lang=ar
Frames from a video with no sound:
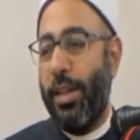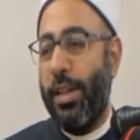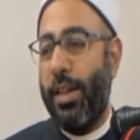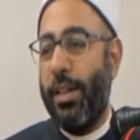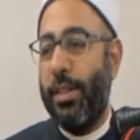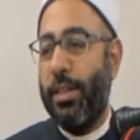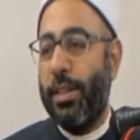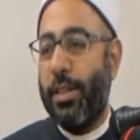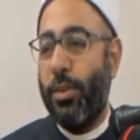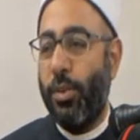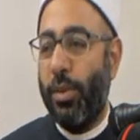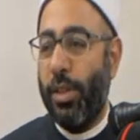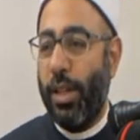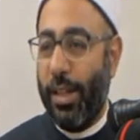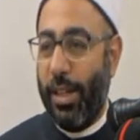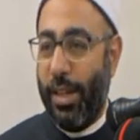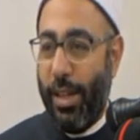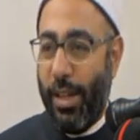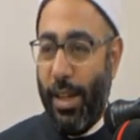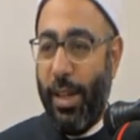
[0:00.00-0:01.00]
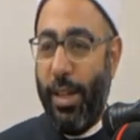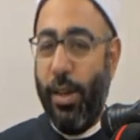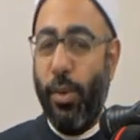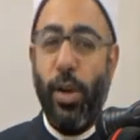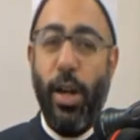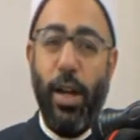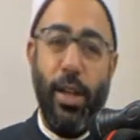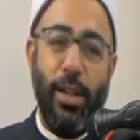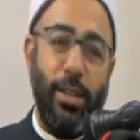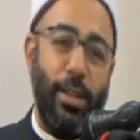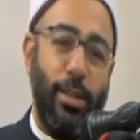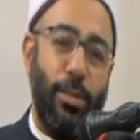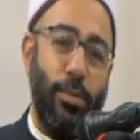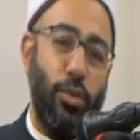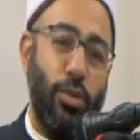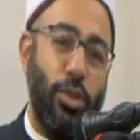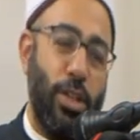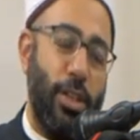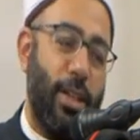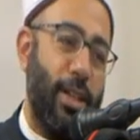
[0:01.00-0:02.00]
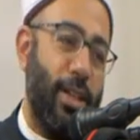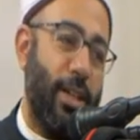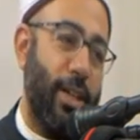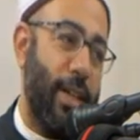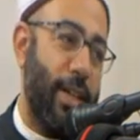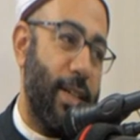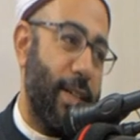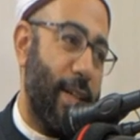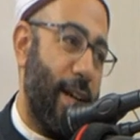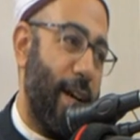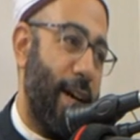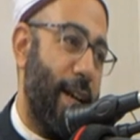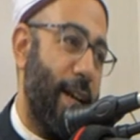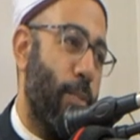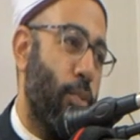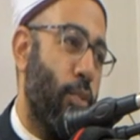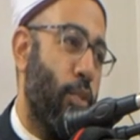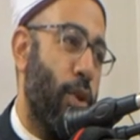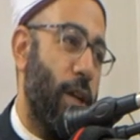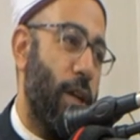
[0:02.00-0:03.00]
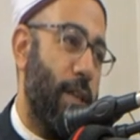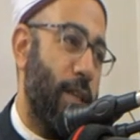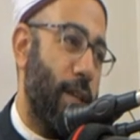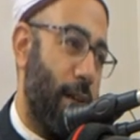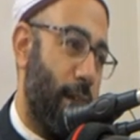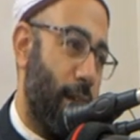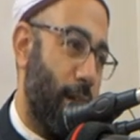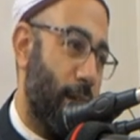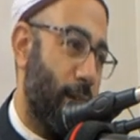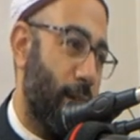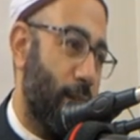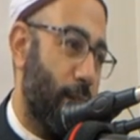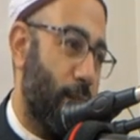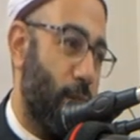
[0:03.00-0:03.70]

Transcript: الا ان يكون الها واحدا موجدا لهذا العالم مريدا له